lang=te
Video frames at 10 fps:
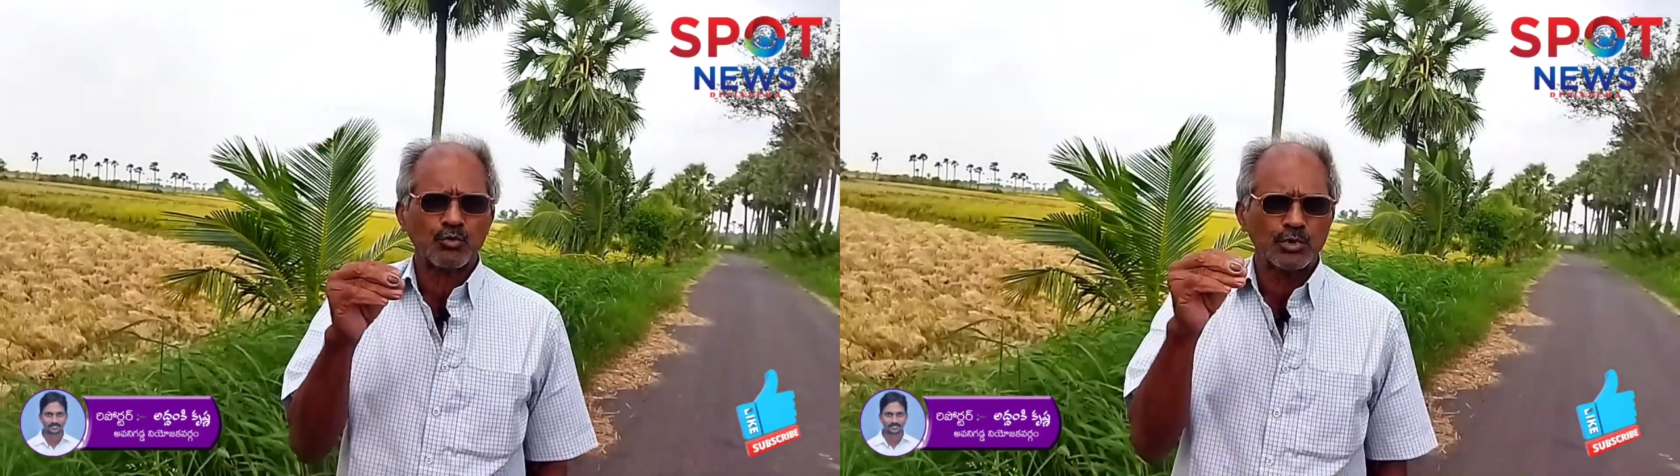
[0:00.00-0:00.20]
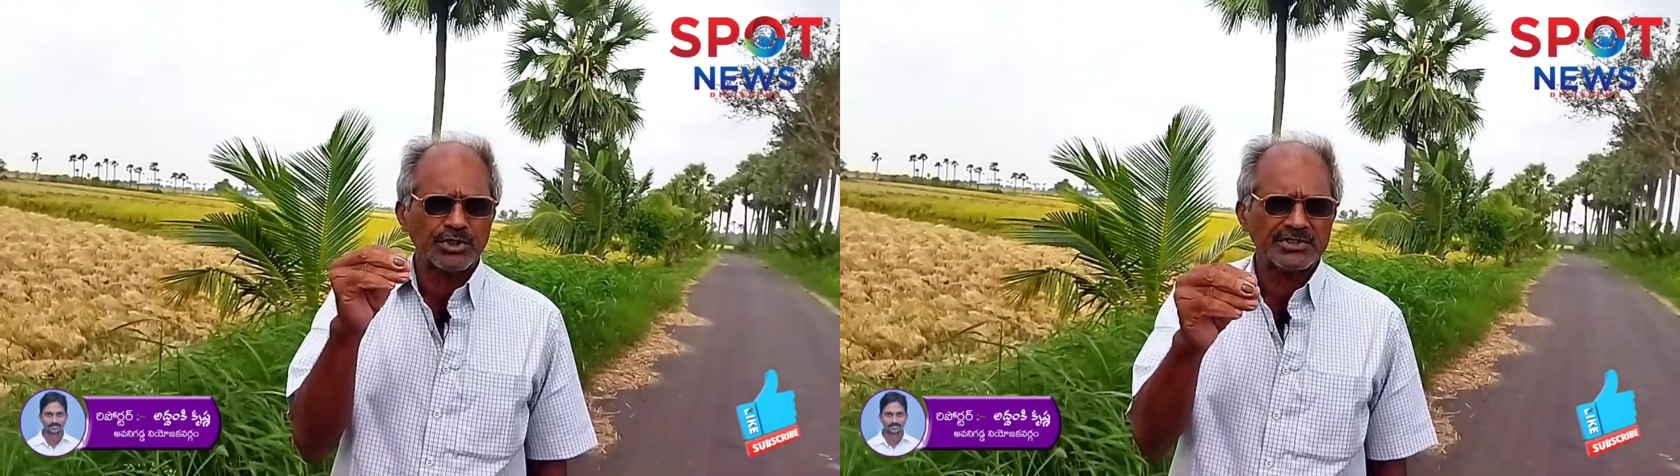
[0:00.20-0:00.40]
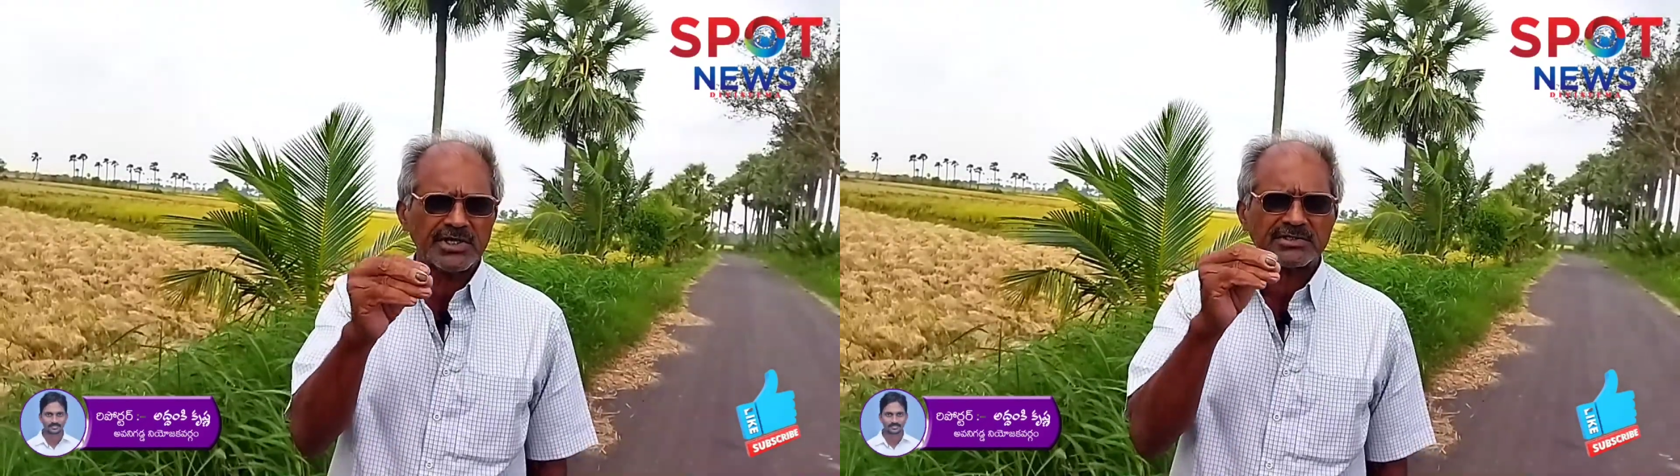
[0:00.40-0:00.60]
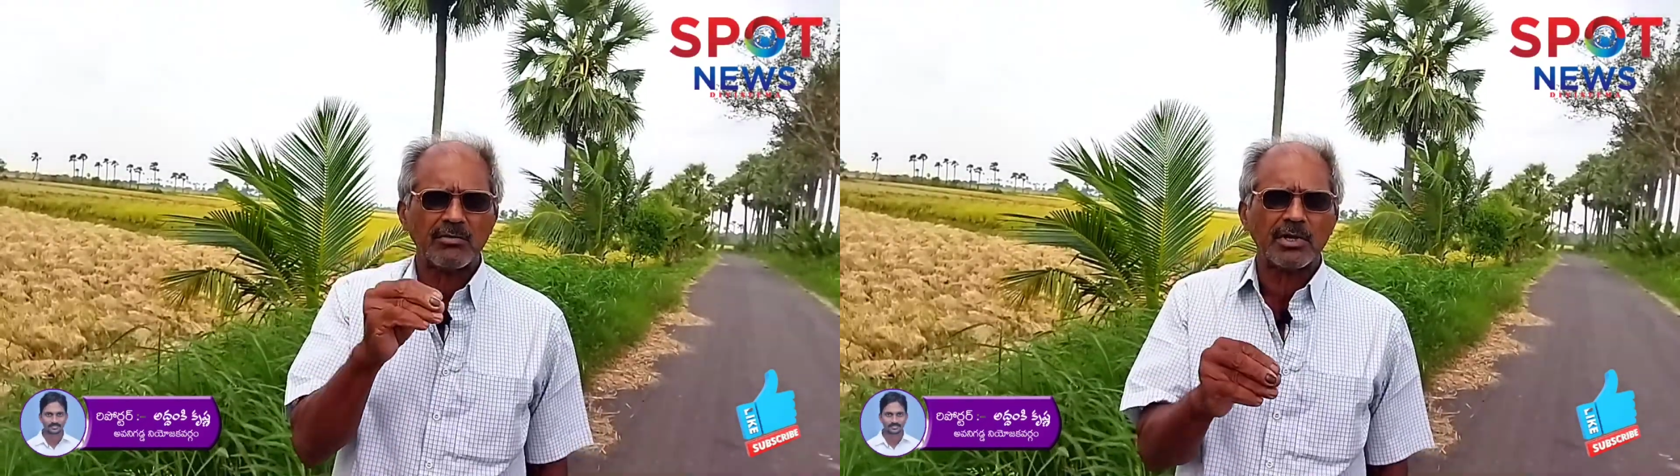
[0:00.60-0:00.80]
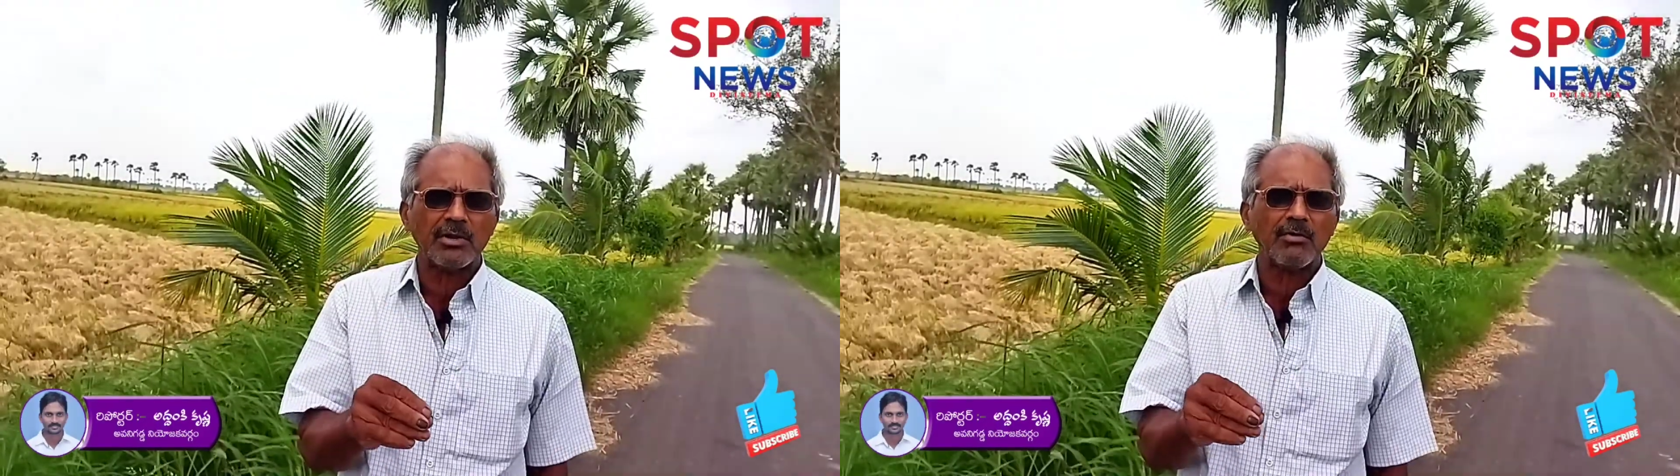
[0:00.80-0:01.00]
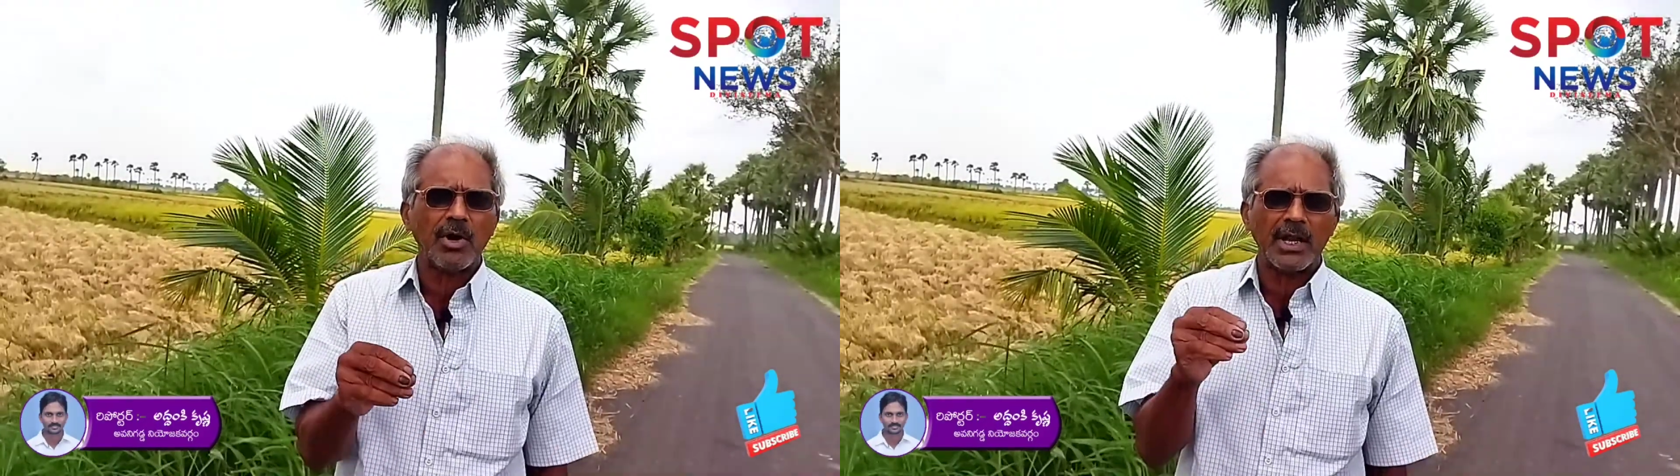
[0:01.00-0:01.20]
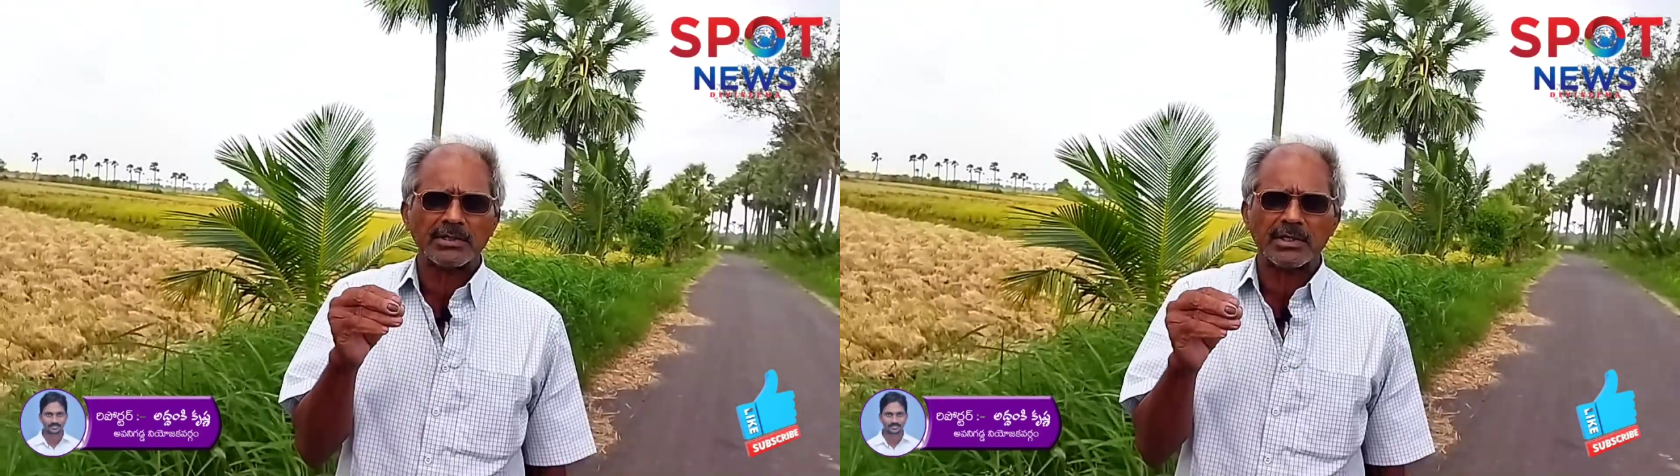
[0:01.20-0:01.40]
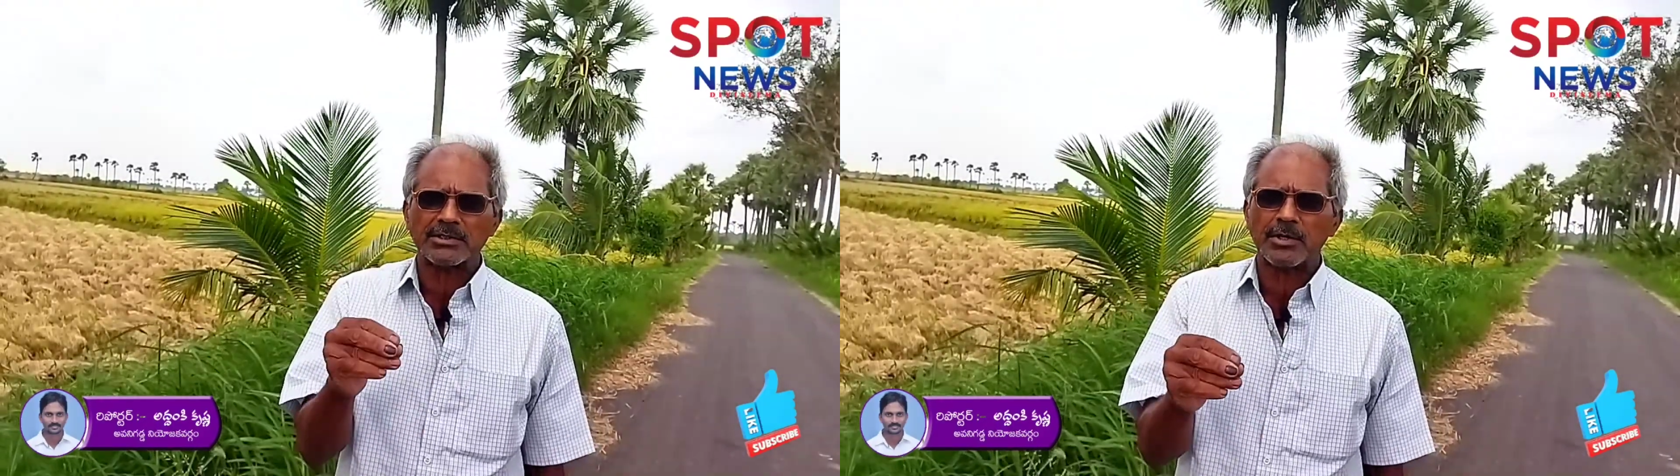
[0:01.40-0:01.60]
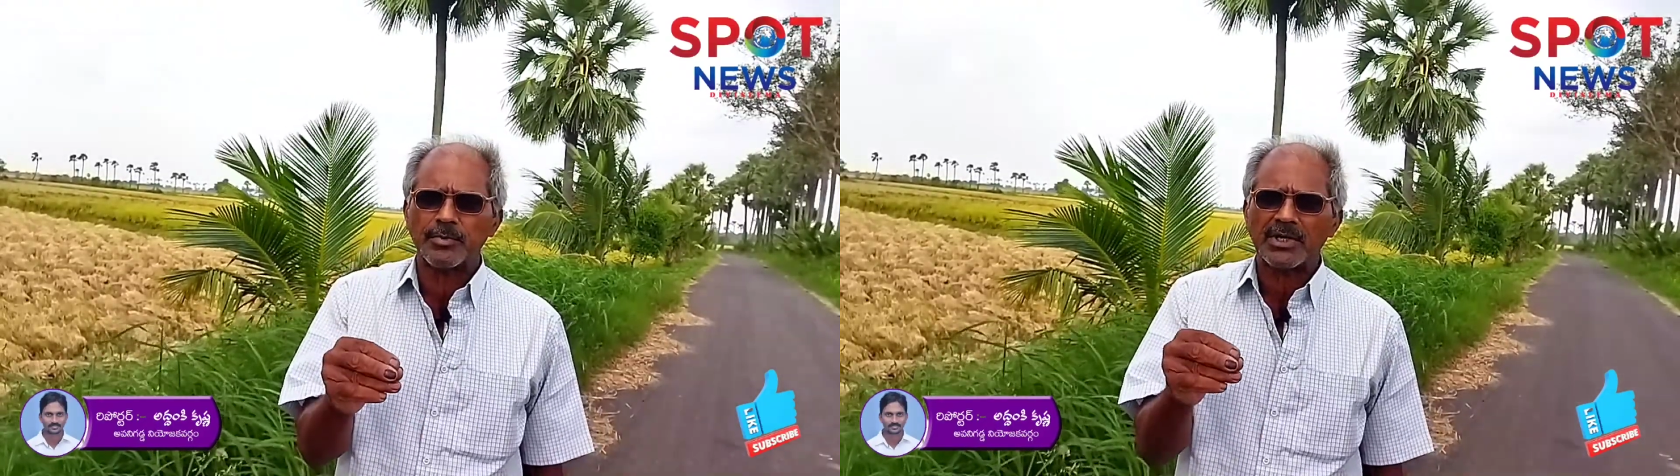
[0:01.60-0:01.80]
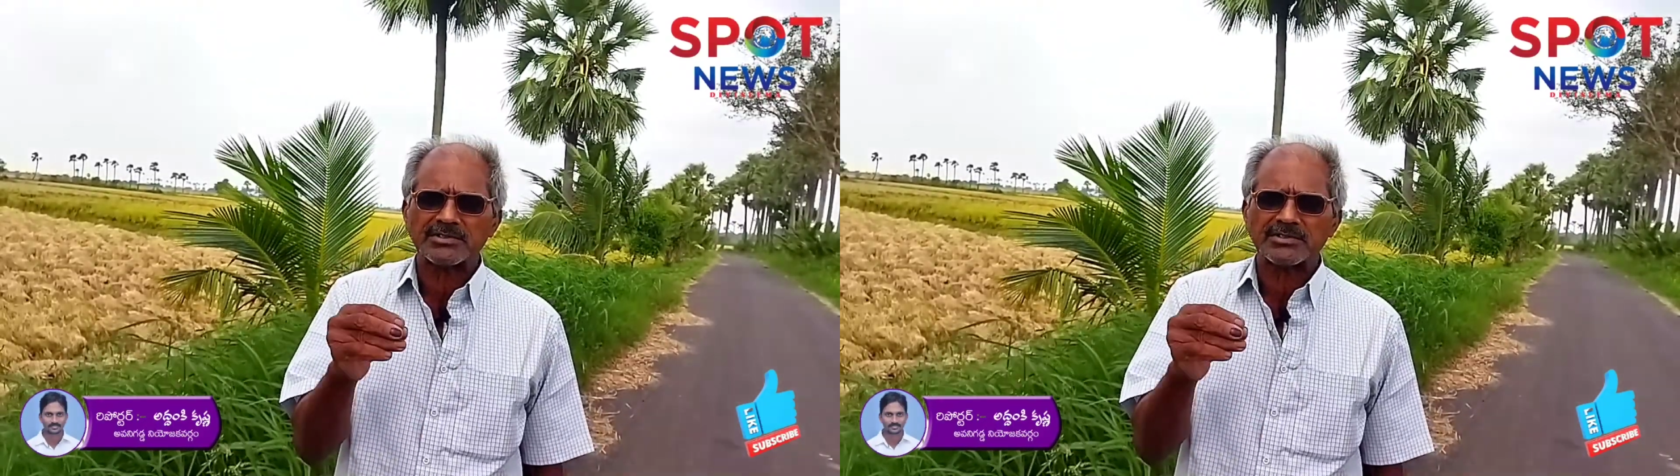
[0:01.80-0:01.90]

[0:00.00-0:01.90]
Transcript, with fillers: ఒత్తిడి చేస్తూ ఉన్నారో వాళ్ళందరి తరపున